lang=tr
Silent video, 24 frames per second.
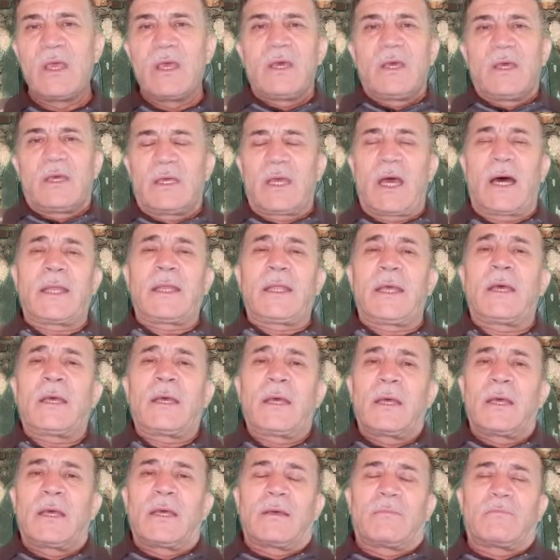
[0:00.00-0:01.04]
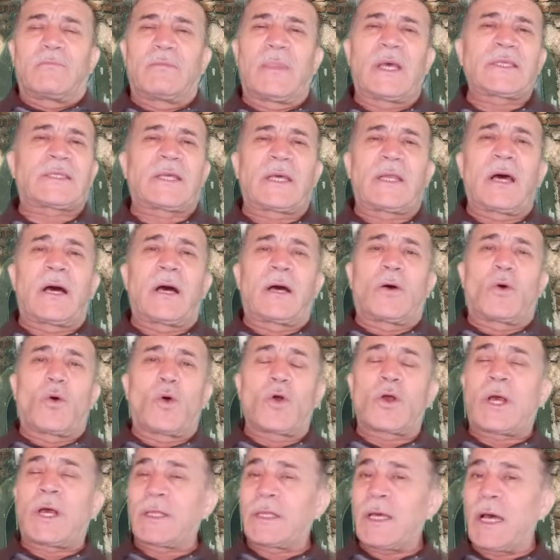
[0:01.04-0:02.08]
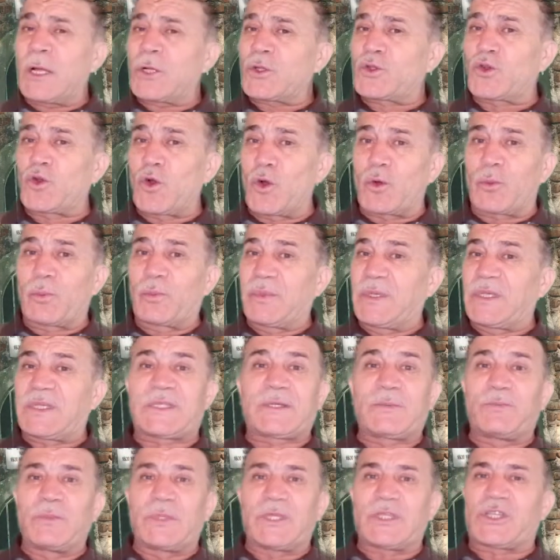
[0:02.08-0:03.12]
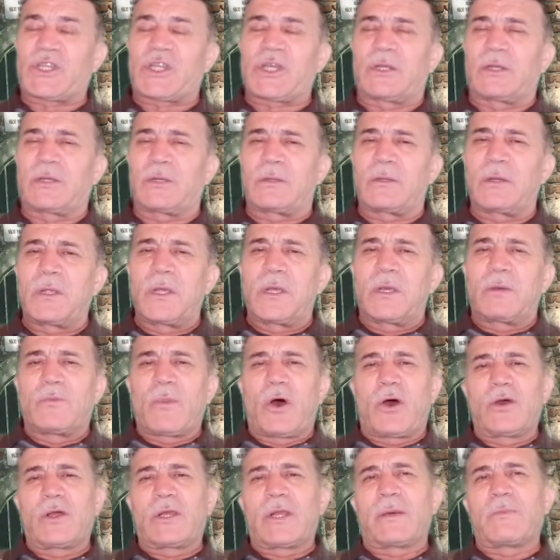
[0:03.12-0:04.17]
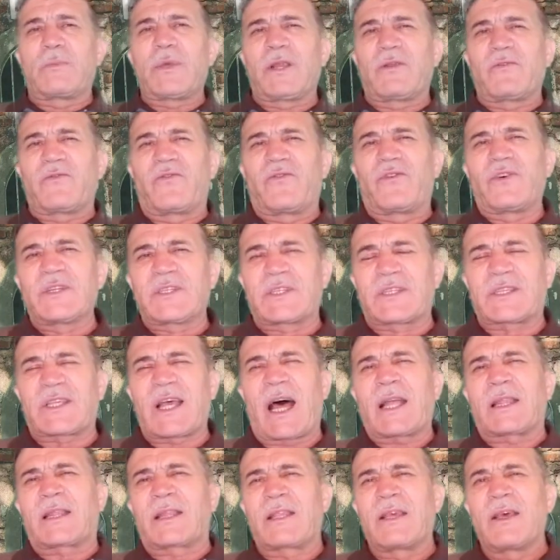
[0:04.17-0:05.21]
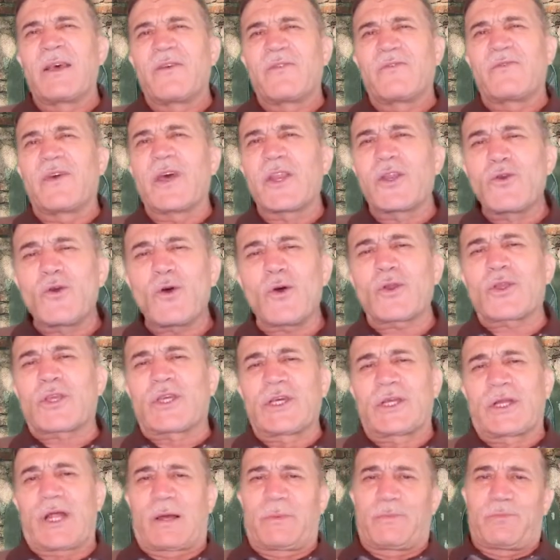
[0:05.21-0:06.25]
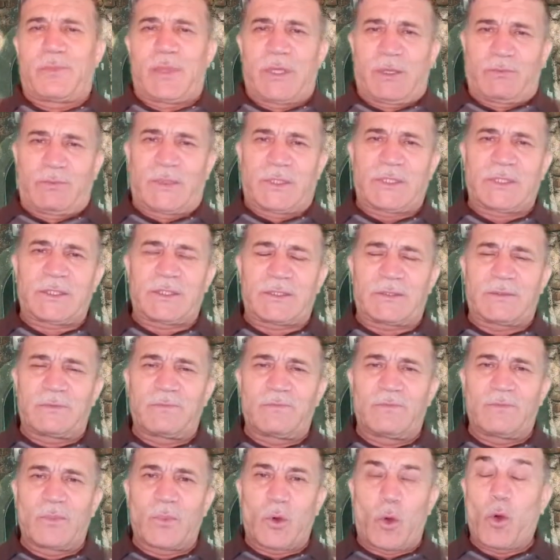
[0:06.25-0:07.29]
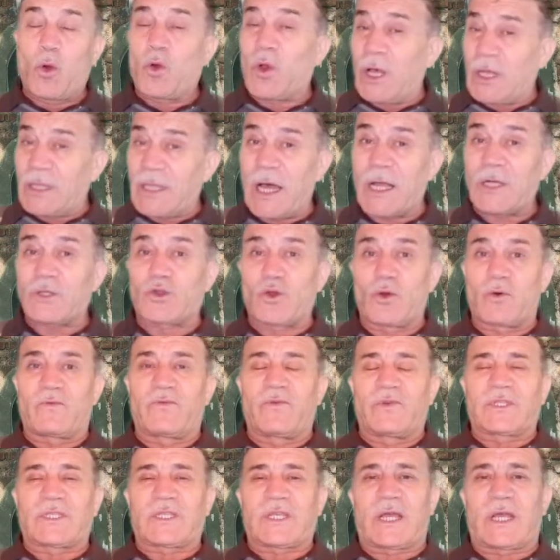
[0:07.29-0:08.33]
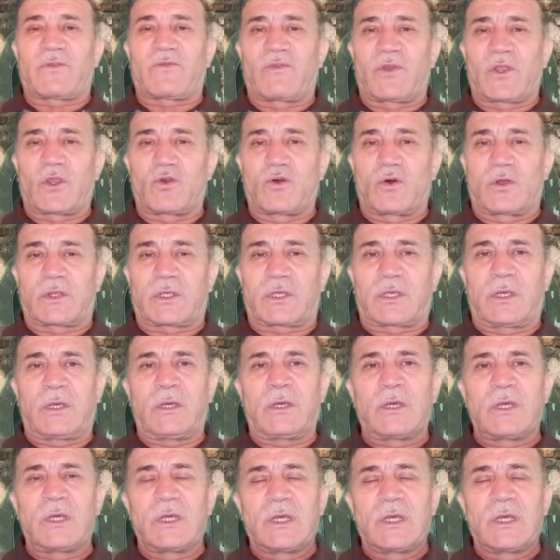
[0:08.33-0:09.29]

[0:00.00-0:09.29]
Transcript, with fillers: Yani mesela o kadar çok bizim için böyle bir fırsat veriyor ki Rabbimiz. O kadar çok fırsat veriyor ki